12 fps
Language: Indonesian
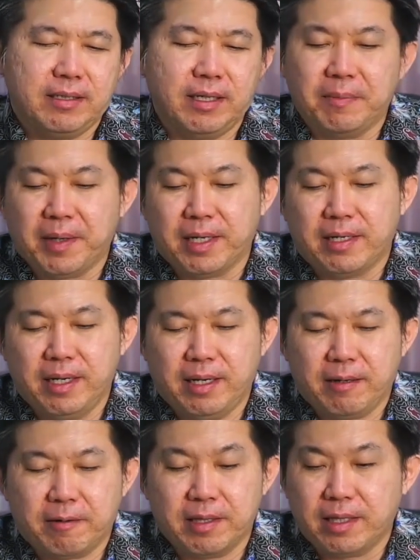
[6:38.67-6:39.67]

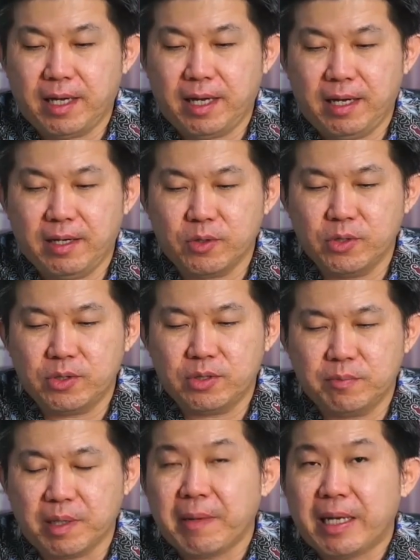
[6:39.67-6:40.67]
Daripada kita
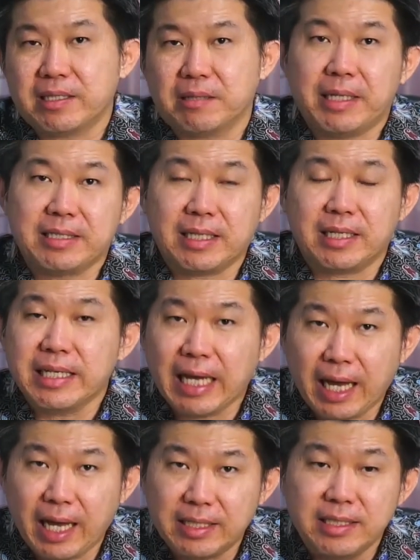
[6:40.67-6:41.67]
harus bermacet-macet
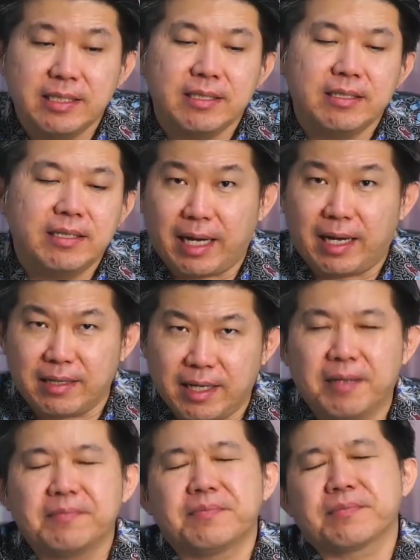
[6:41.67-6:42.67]
ria di
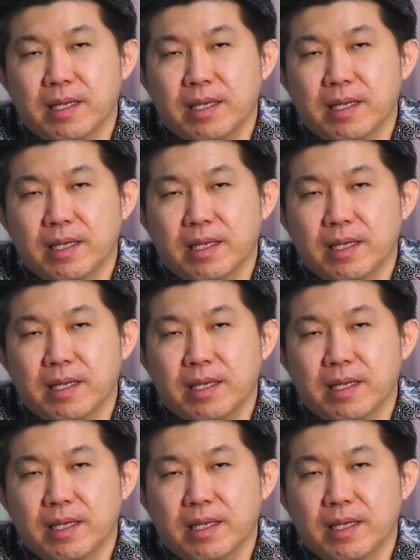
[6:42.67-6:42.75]
Jakarta.